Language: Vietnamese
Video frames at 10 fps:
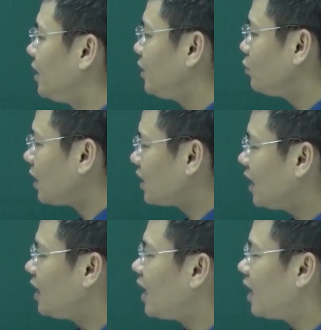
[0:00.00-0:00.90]
thì chúng ta
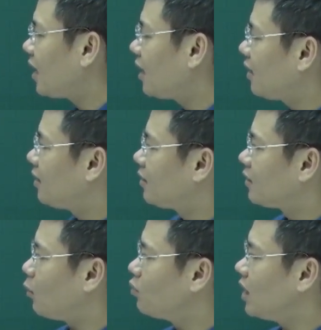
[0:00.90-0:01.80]
thấy là
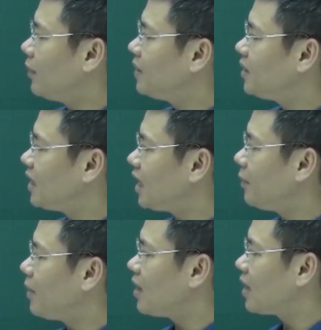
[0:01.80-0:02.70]
tổng trở bây giờ z
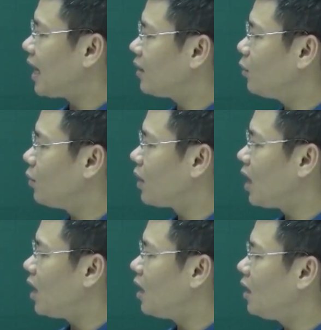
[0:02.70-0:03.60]
là bằng căn của r
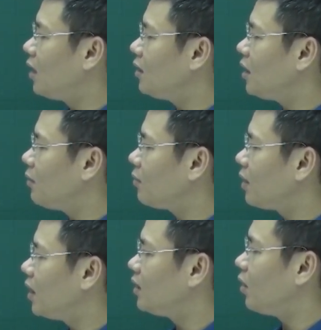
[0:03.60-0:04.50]
lớn
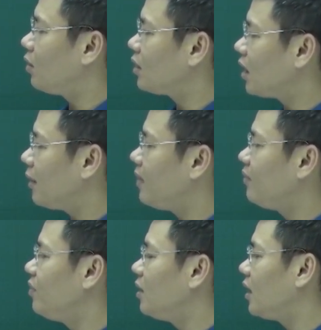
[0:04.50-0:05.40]
cộng r nhỏ tất cả
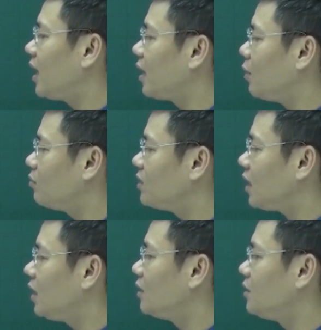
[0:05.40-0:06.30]
bình phương ở đây cộng
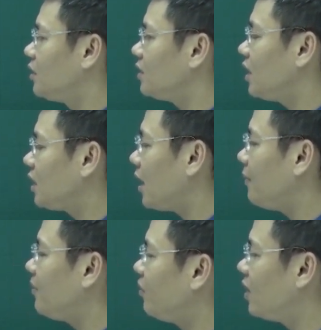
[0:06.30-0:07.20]
zl trừ zc tất
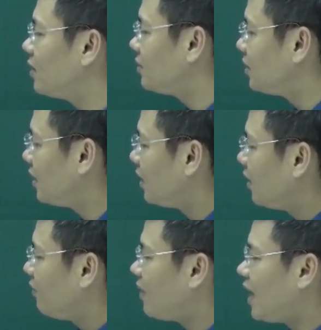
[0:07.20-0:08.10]
cả bình phương
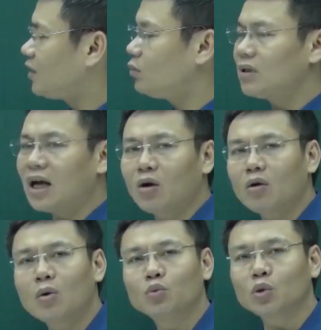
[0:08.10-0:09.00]
và chúng ta
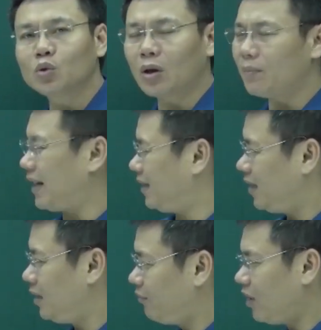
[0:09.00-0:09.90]
có công suất toàn mạch
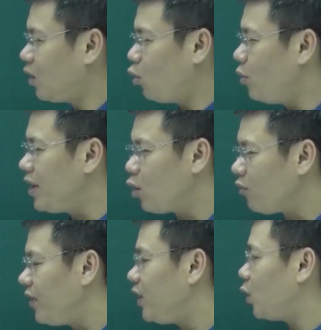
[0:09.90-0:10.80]
thì vẫn là ui
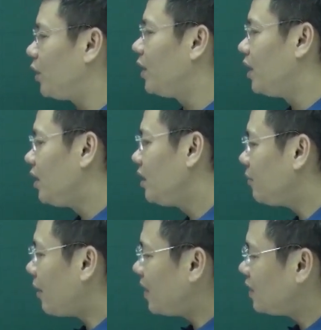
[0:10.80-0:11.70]
cốt phi thôi
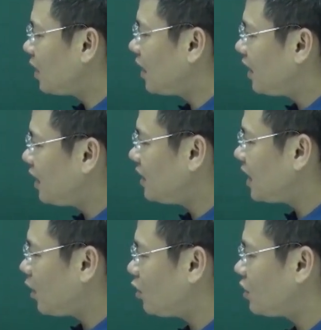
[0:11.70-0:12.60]
nhưng mà bây giờ khi tính
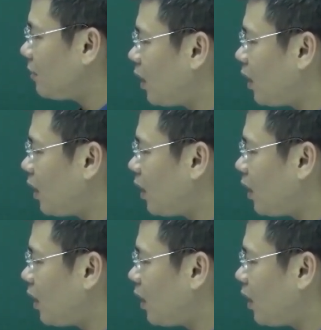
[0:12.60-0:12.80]
ra nó sẽ